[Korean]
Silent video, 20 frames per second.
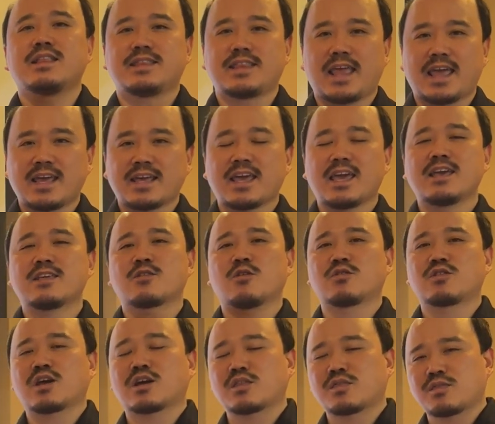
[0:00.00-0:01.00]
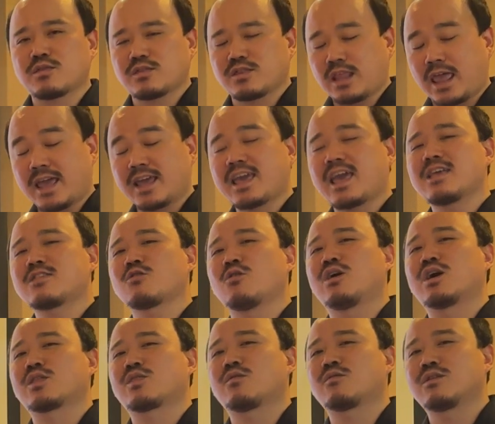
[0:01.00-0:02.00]
냉해 저장 냉해
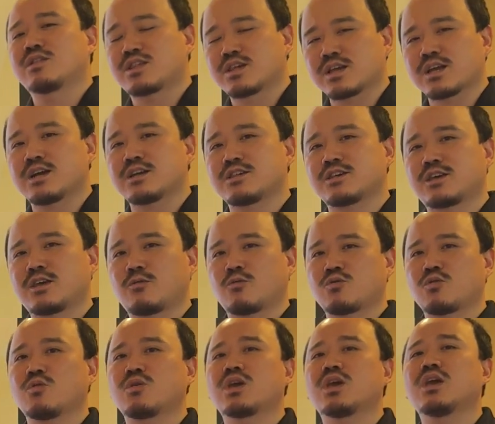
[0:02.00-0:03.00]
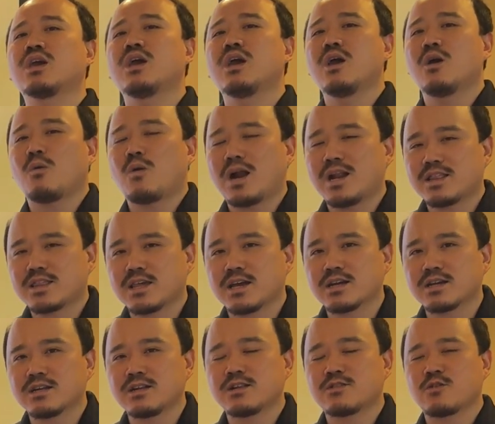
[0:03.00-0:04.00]
저항성을 증가시키고 초기
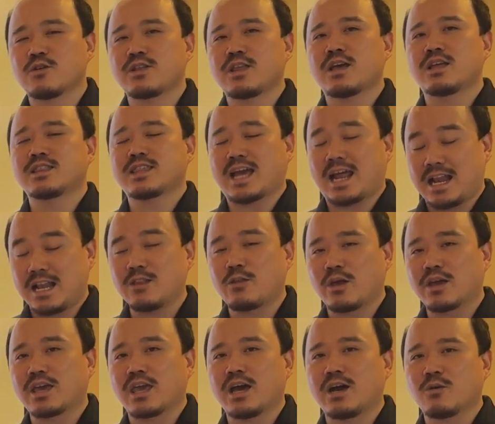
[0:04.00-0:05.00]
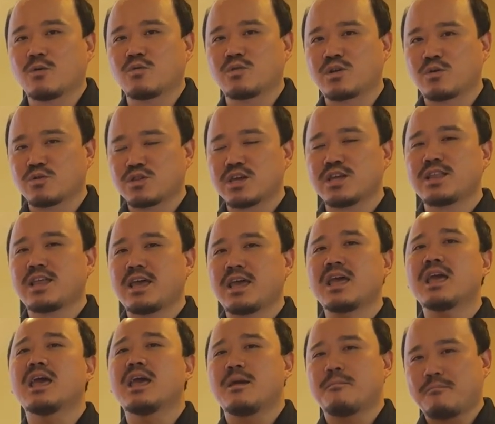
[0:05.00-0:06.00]
활착을 최대한 잘 되게 하고 그리고
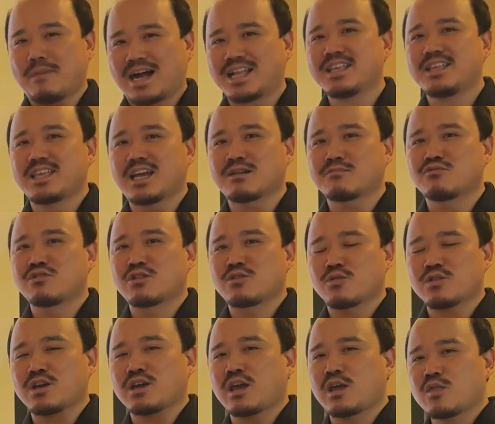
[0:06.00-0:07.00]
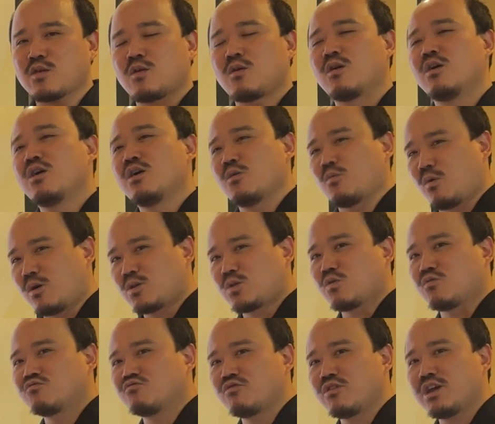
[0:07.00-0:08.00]
체내에 많은 양분을 저장해서
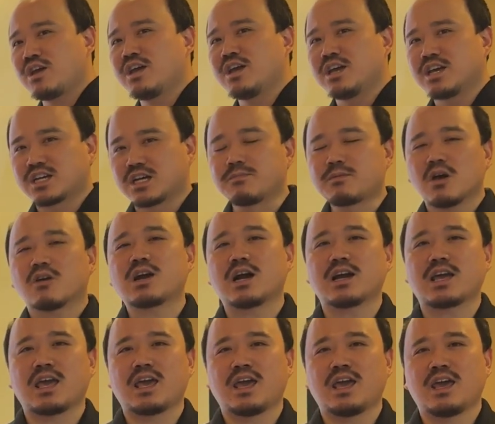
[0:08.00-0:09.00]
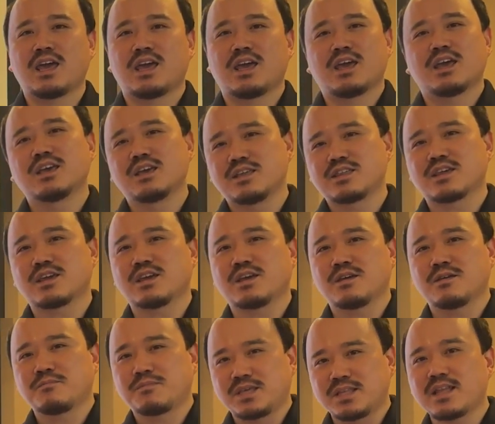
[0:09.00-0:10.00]
월동 후에 급격하게 이제
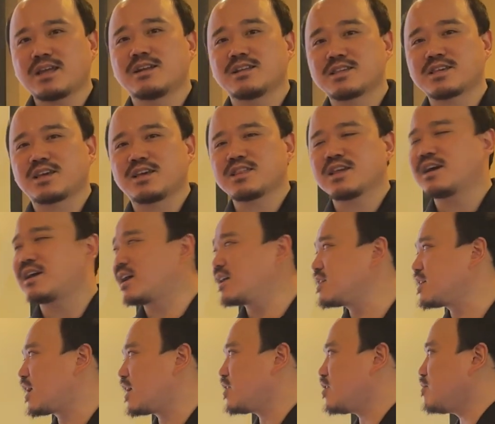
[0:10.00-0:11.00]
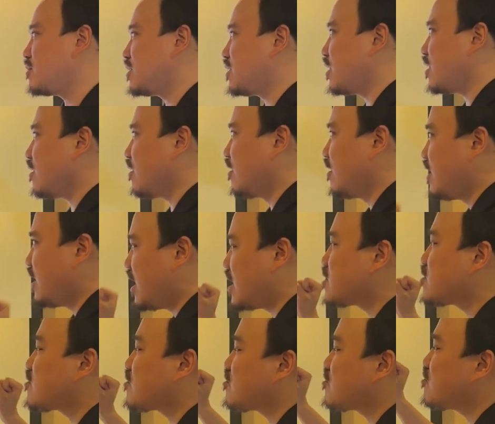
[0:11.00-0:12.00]
비대를 시키자라는 개념인데요.
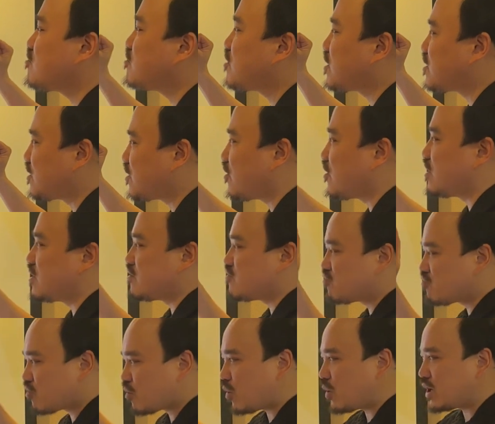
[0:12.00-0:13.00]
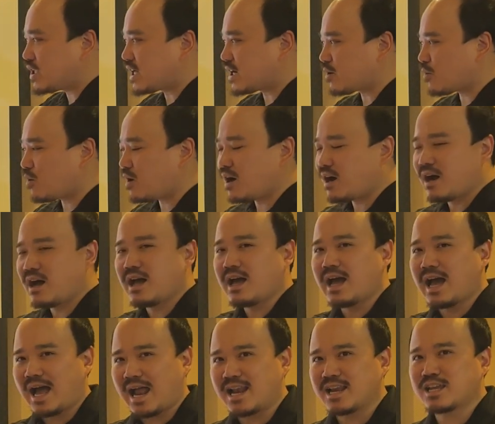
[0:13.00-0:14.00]
해주 추출물에 들어있는 후코이단과
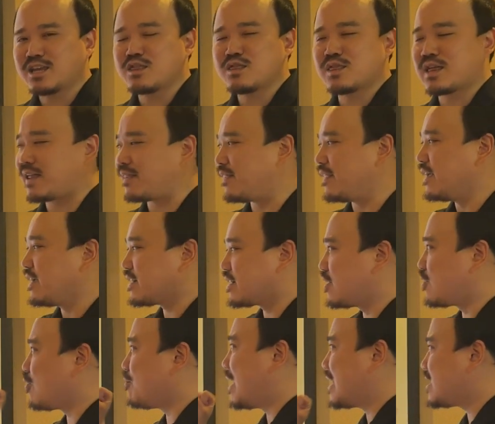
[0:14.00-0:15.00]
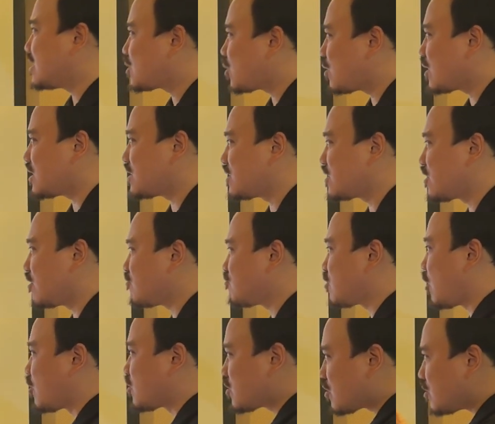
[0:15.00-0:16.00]
알긴산 그리고 마니톨 같은
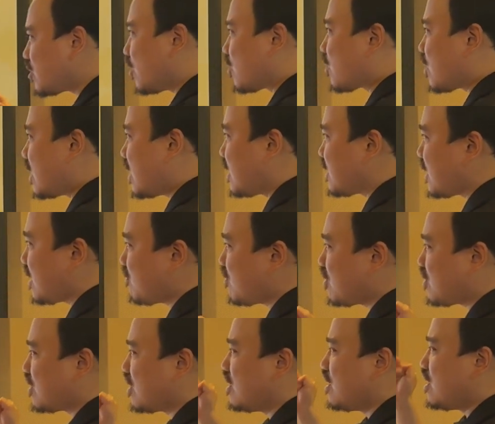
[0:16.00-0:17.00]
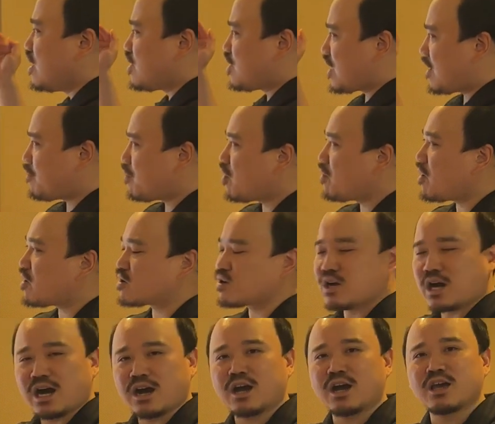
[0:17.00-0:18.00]
경우는 어떤 역할을 하냐면 세포벽을
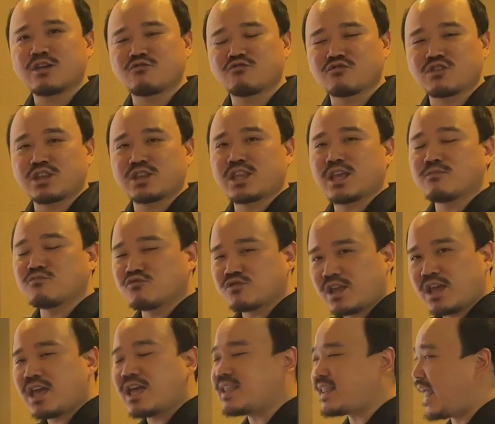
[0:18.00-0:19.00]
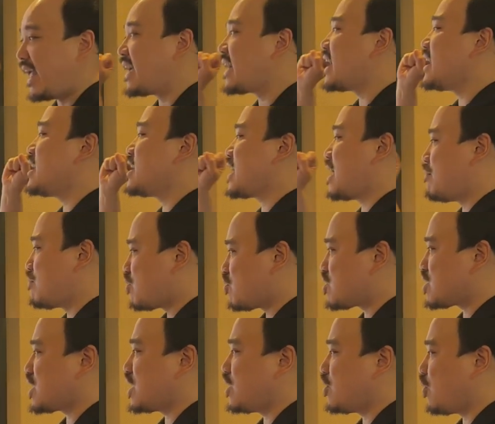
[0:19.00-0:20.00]
강화해 주기 때문에 냉해를
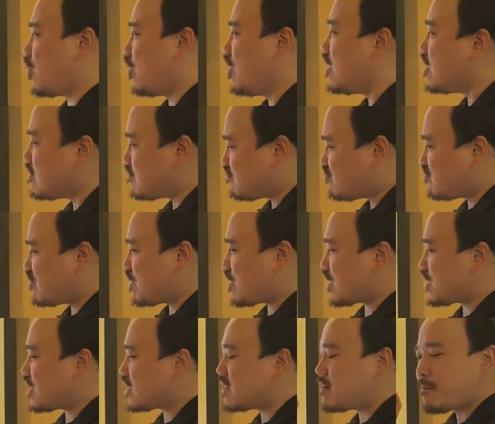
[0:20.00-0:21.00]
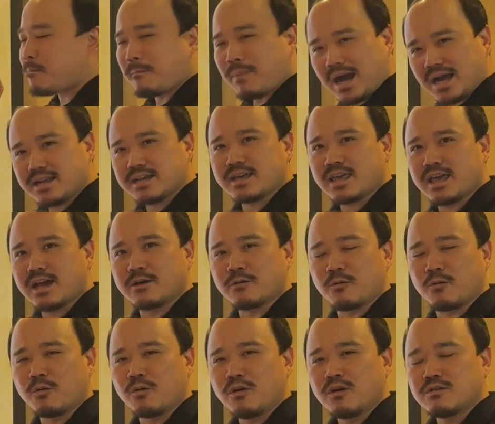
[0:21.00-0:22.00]
감소시키고 뿌리 생장을 빠르게
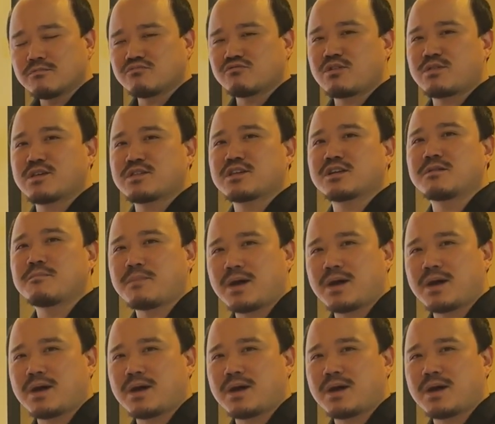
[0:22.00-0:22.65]
하고 뿌리 생장을